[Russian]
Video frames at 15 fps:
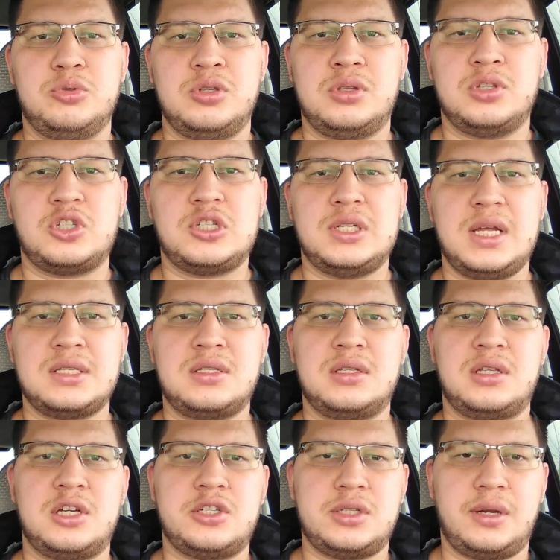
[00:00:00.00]
будет начисляться
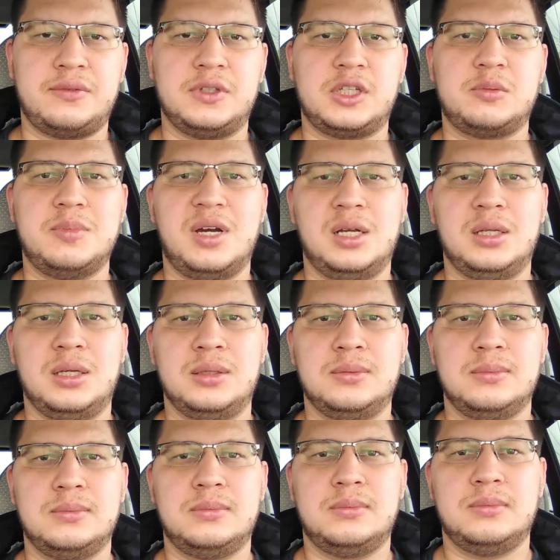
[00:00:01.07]
3 штрафных балла.
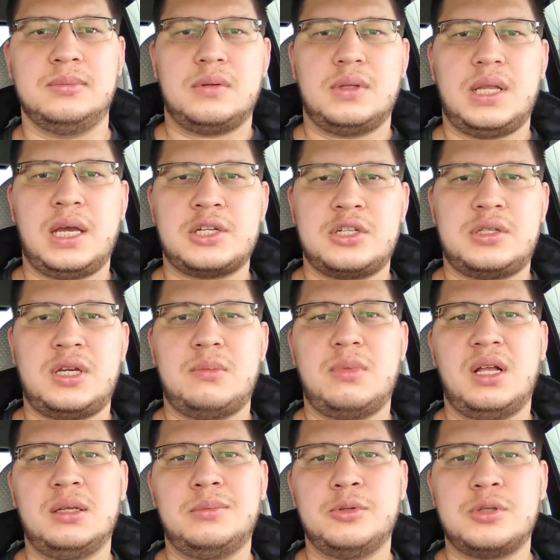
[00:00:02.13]
Также 3
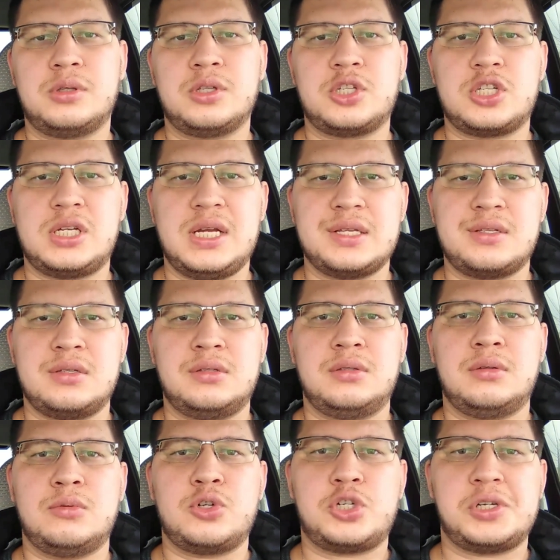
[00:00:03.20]
балла будет начисляться за
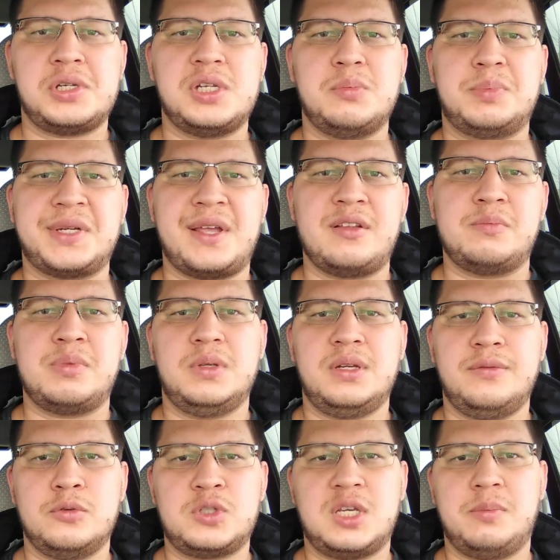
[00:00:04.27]
нарушение правил
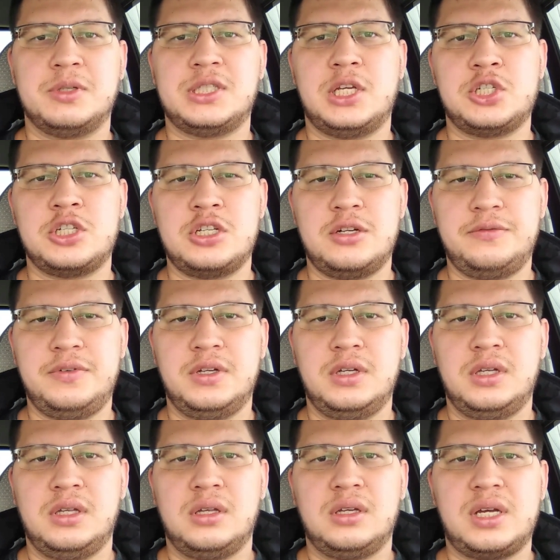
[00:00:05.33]
перевозки пассажиров.
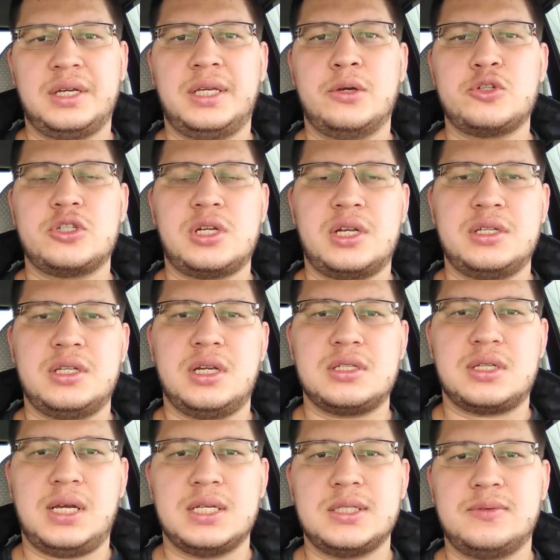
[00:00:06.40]
Как я уже ранее
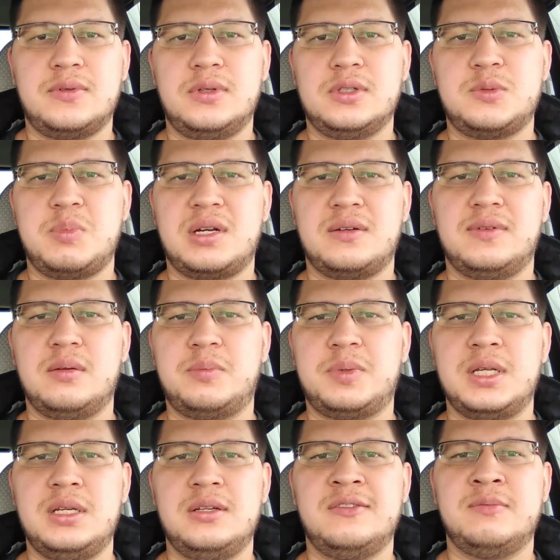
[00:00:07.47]
рассказывал, с 1
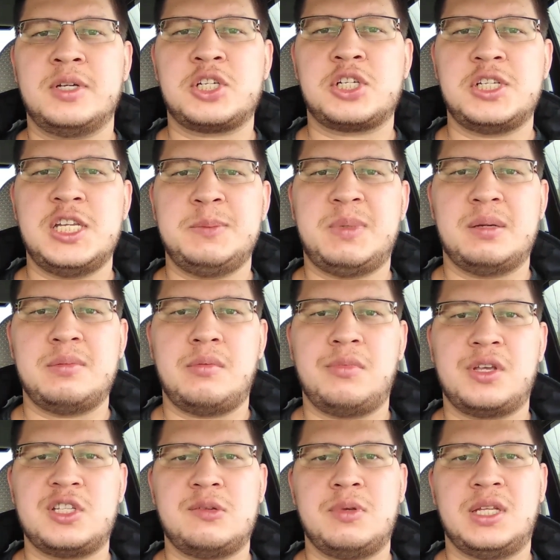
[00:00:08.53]
апреля в машине
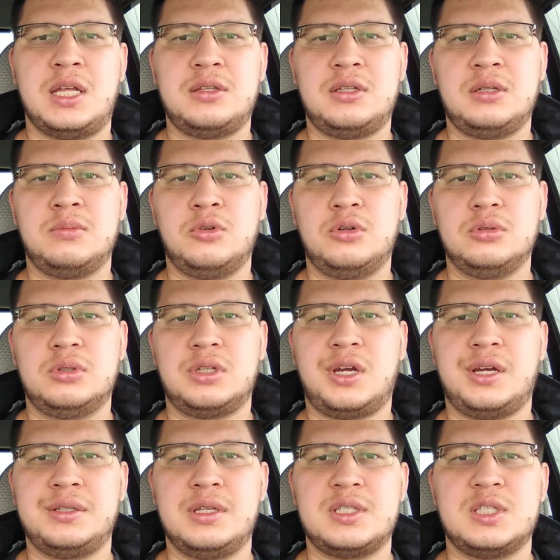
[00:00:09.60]
помимо экзаменатора могут
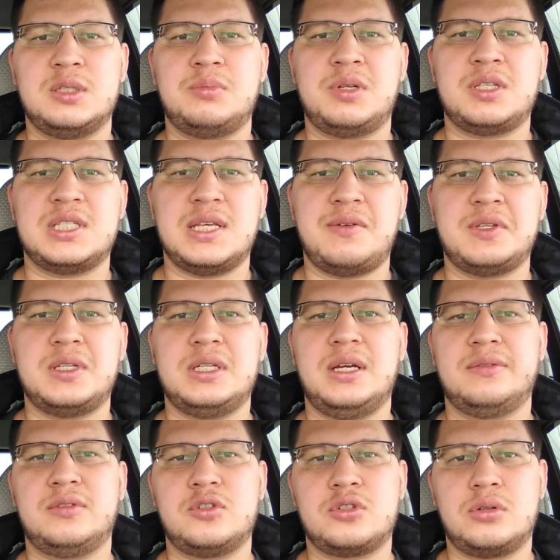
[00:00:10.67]
находиться представители
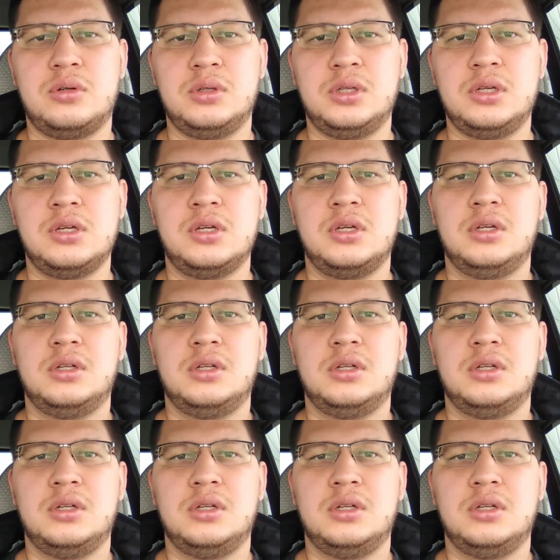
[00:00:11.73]
автошколы,